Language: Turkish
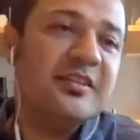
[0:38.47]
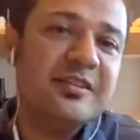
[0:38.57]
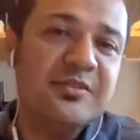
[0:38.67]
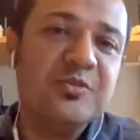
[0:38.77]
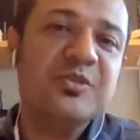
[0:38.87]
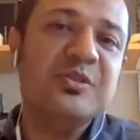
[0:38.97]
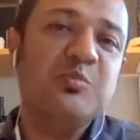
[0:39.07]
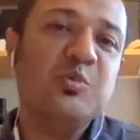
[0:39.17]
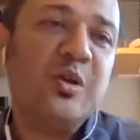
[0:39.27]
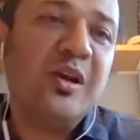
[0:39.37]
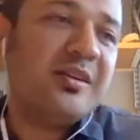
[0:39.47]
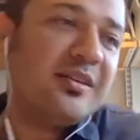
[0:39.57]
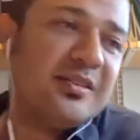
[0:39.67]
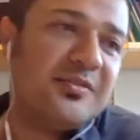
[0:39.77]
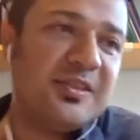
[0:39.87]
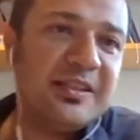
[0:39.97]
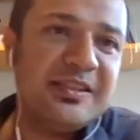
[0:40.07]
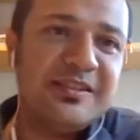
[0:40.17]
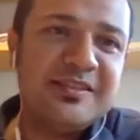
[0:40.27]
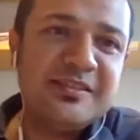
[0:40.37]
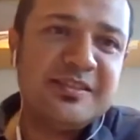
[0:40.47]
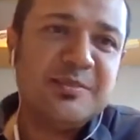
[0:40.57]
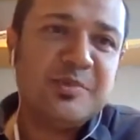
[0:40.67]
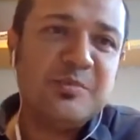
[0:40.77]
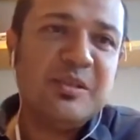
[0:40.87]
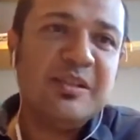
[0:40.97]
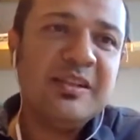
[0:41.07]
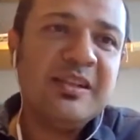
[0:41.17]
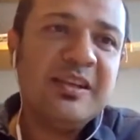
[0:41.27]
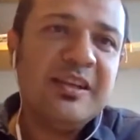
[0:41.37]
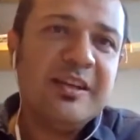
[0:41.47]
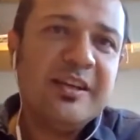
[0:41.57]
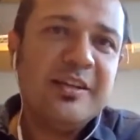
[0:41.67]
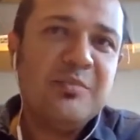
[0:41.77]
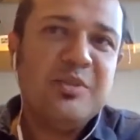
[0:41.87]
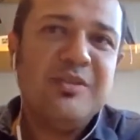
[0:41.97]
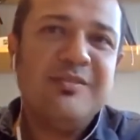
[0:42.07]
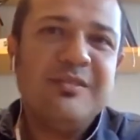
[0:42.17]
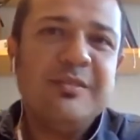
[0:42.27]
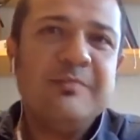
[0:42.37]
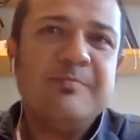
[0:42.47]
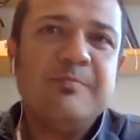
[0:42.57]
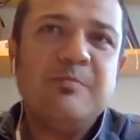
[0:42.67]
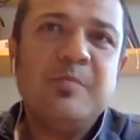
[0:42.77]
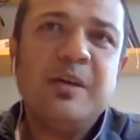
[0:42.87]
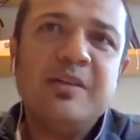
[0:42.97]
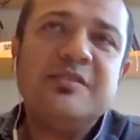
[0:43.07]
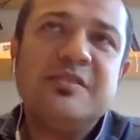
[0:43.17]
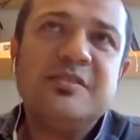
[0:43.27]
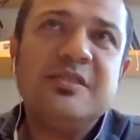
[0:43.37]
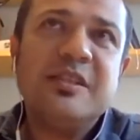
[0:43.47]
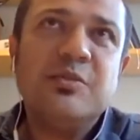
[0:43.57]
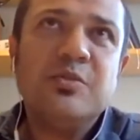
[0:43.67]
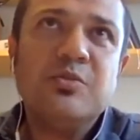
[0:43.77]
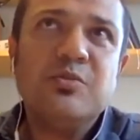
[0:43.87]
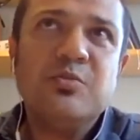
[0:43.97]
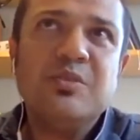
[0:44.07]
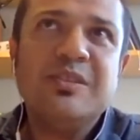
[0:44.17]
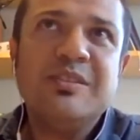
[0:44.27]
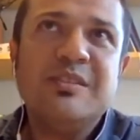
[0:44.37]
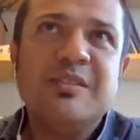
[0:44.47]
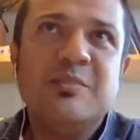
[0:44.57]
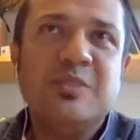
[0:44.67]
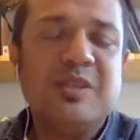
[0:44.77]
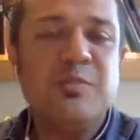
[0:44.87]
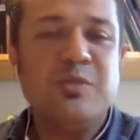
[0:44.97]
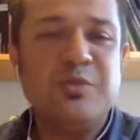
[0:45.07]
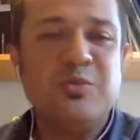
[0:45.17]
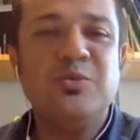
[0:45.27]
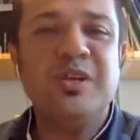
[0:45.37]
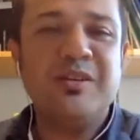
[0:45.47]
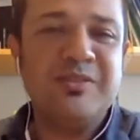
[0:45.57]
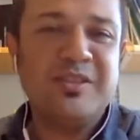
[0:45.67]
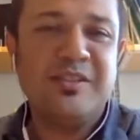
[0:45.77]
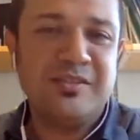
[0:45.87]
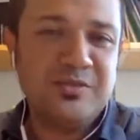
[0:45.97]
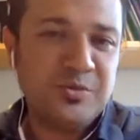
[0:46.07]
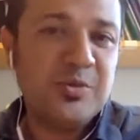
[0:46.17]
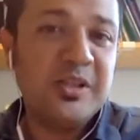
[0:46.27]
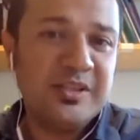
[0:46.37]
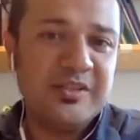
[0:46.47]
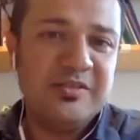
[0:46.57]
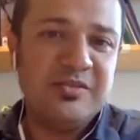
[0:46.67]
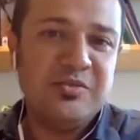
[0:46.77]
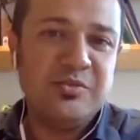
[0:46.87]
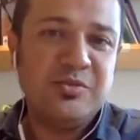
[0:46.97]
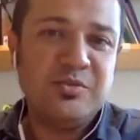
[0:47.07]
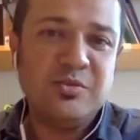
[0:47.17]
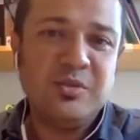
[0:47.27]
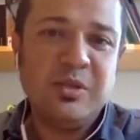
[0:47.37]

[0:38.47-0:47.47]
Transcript: da orada mülakata falan gittiğiniz zaman bile hani bir açıkçası hani ODTÜ bizi hani biraz böyle dünya vatandaşı olarak yetiştiriyordu.